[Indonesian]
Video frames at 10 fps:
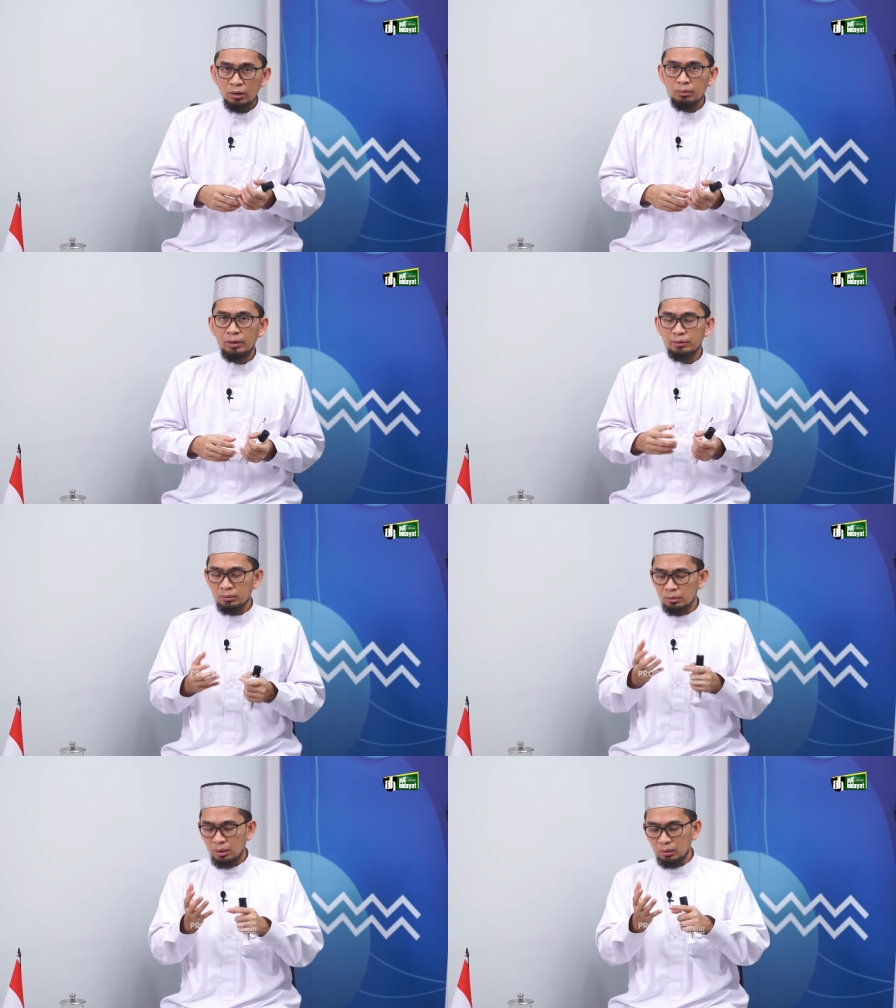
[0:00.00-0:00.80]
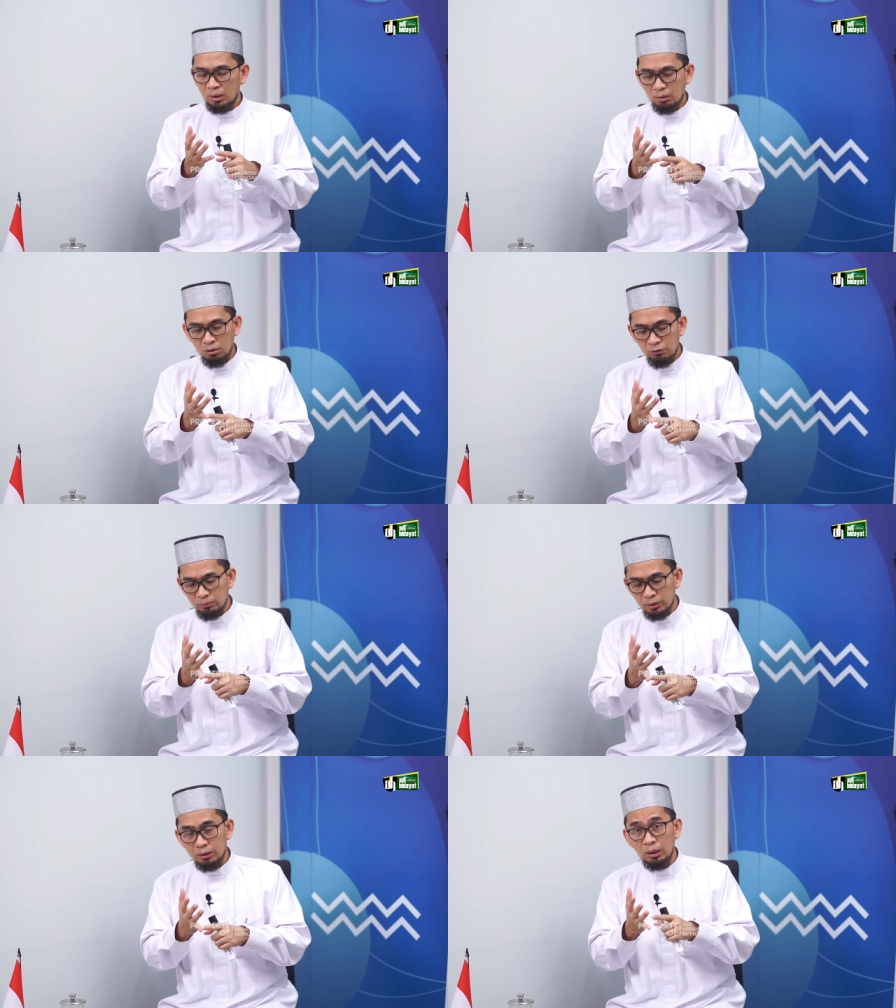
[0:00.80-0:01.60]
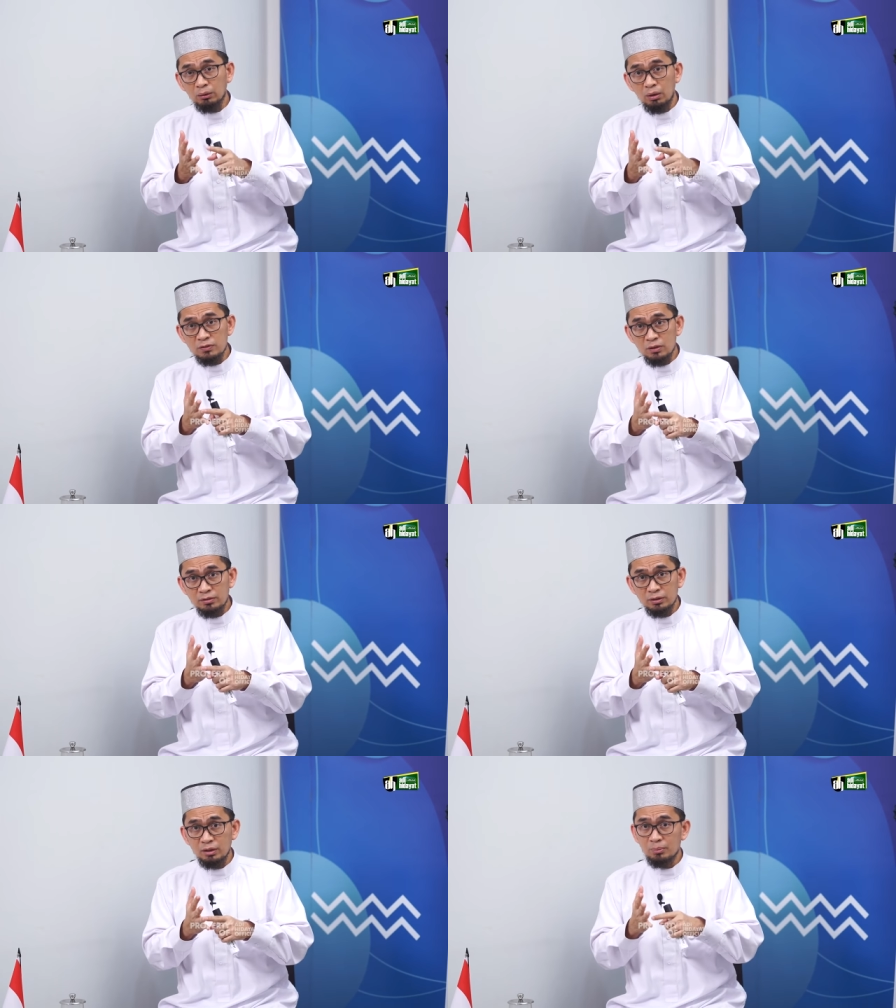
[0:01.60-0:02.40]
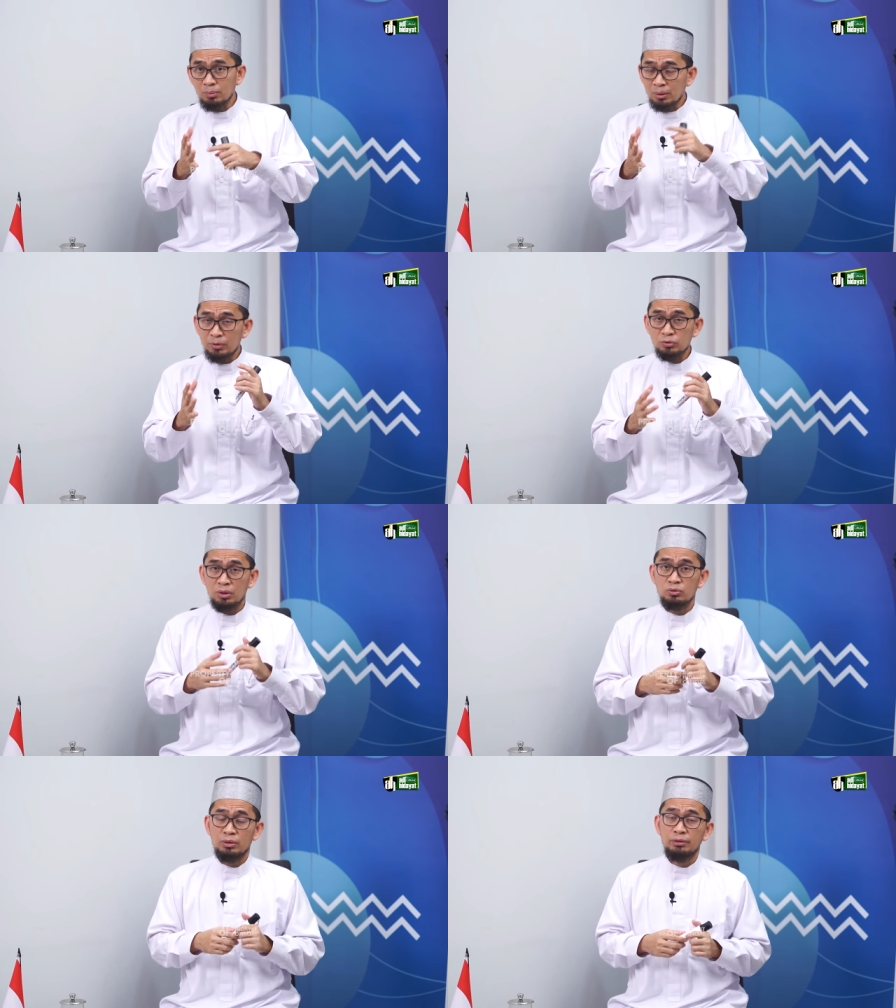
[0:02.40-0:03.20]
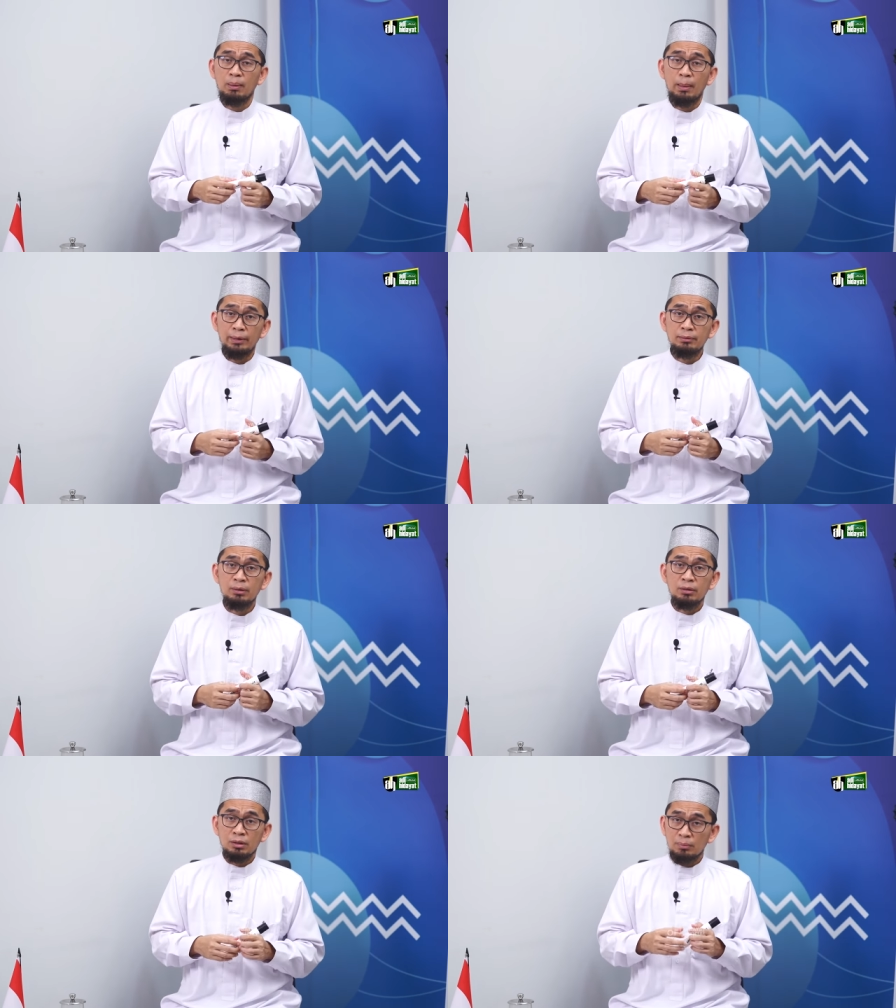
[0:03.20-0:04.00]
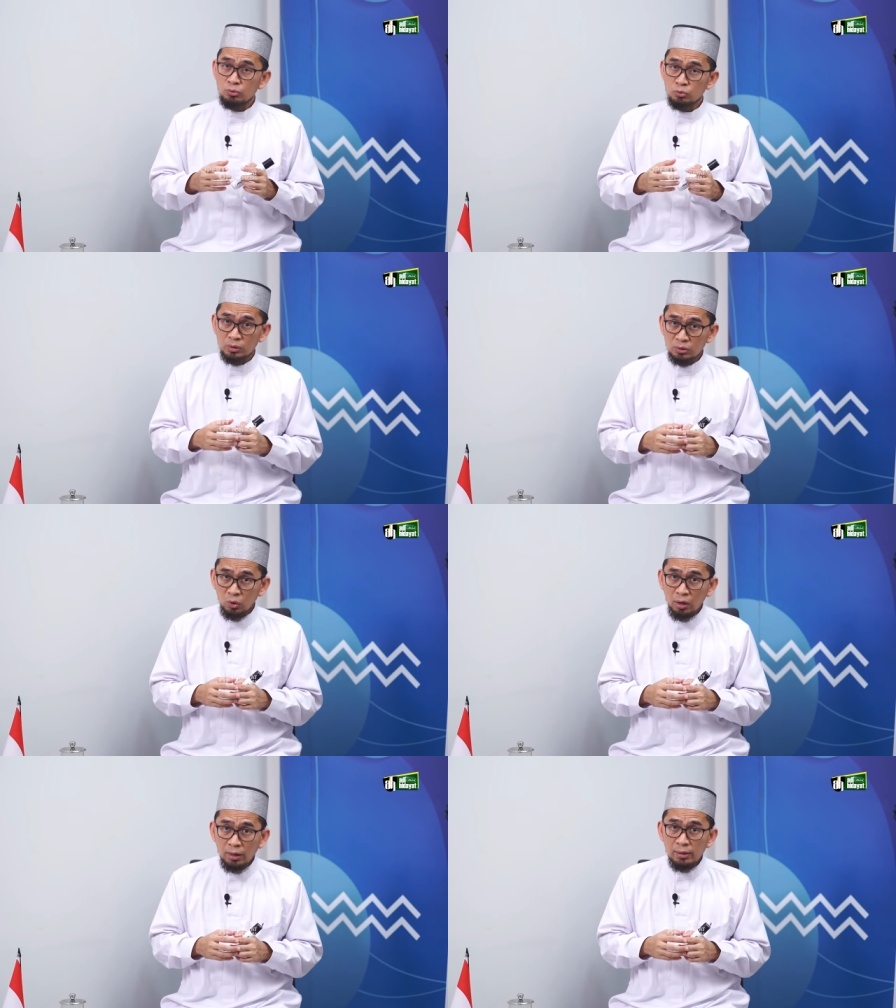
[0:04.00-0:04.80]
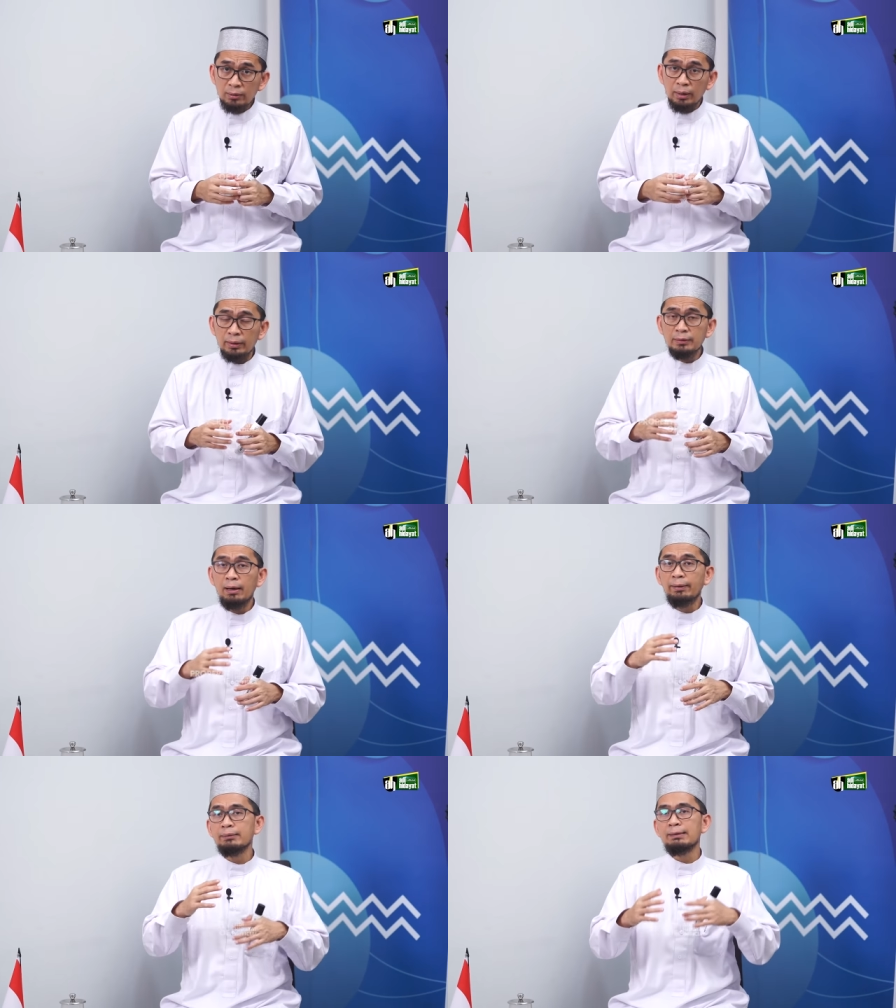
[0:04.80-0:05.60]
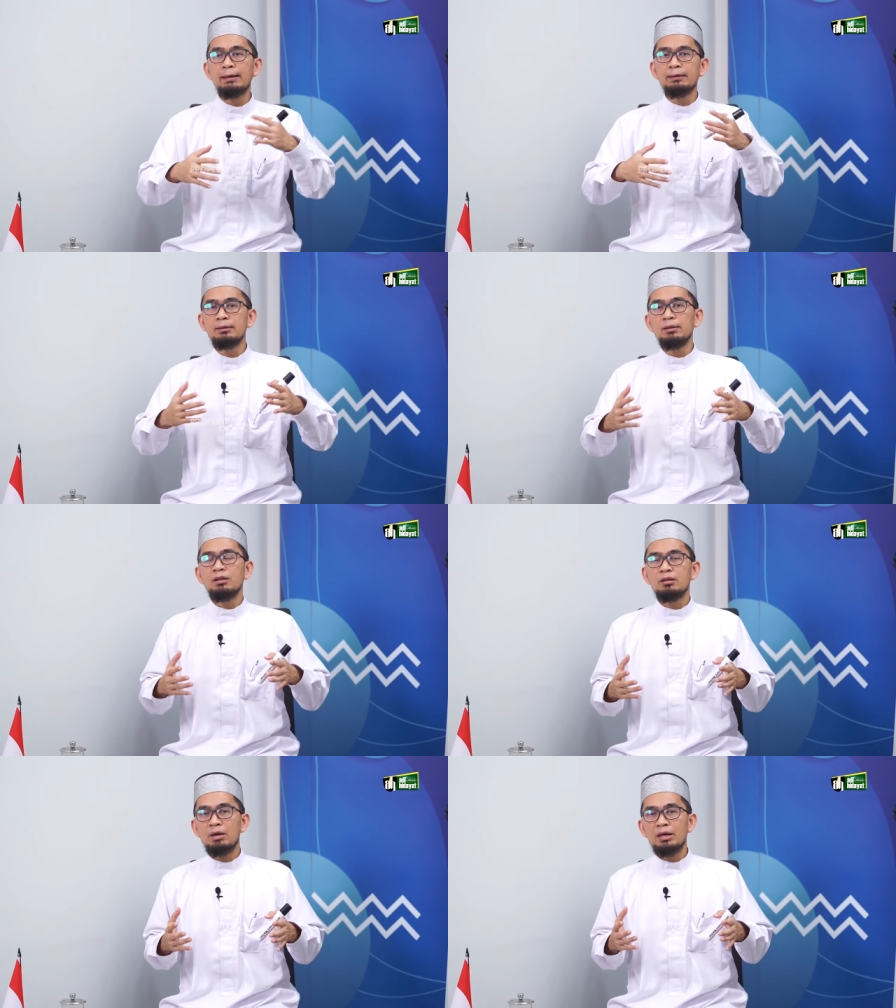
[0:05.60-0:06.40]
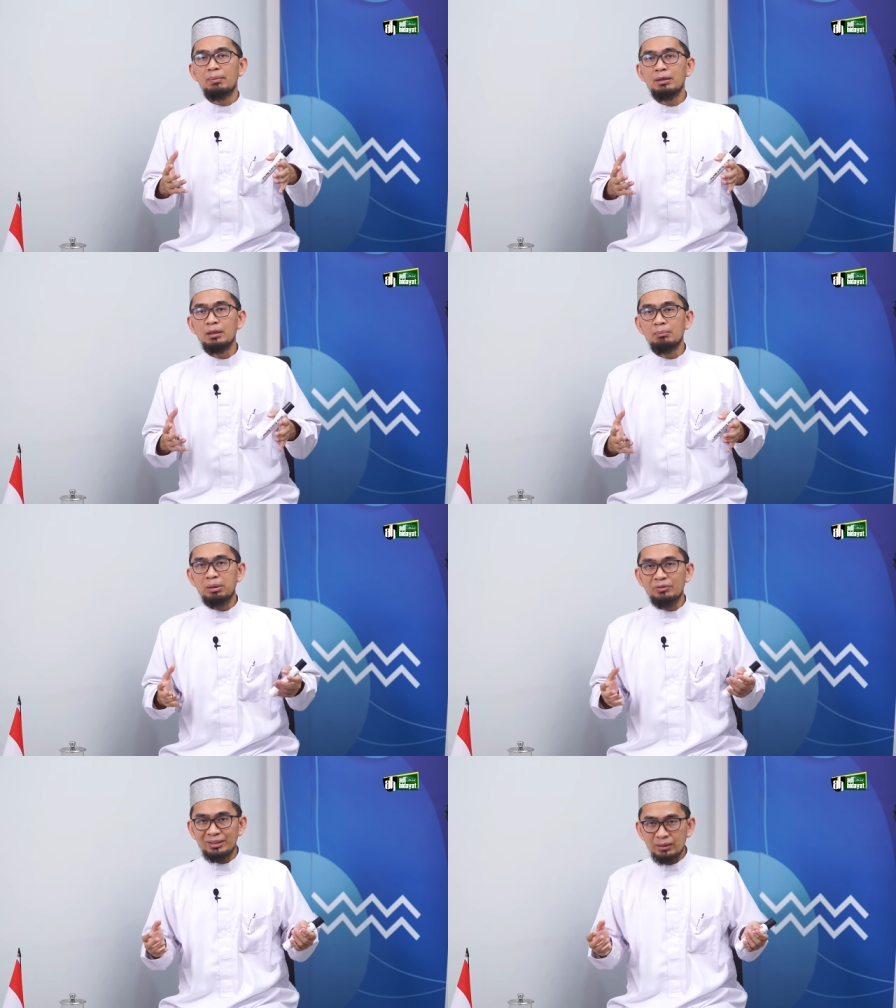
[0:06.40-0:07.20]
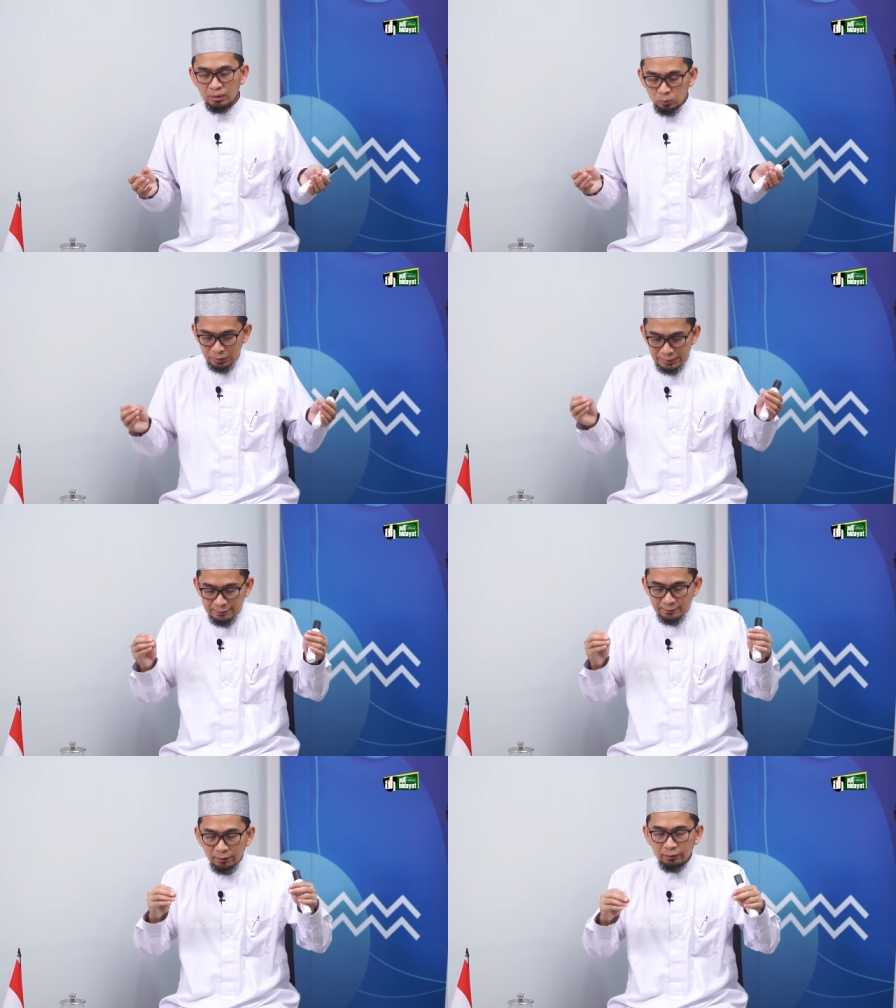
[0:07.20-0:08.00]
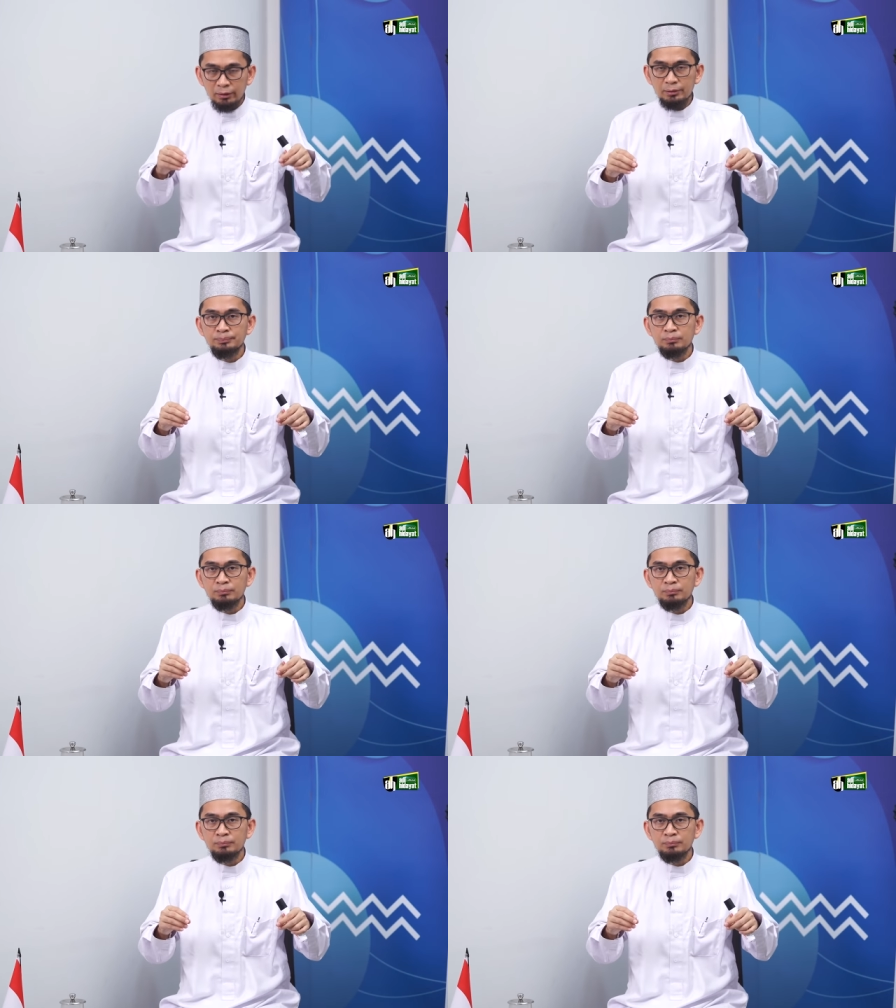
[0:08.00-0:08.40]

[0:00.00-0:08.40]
ya baik nanti di Al-A'raf kemudian di Al-Qasas nanti ada beberapa surat-surat yang lain termasuk surat Toha nah, kita akan gali bagaimana perjalanan itu dikisahkan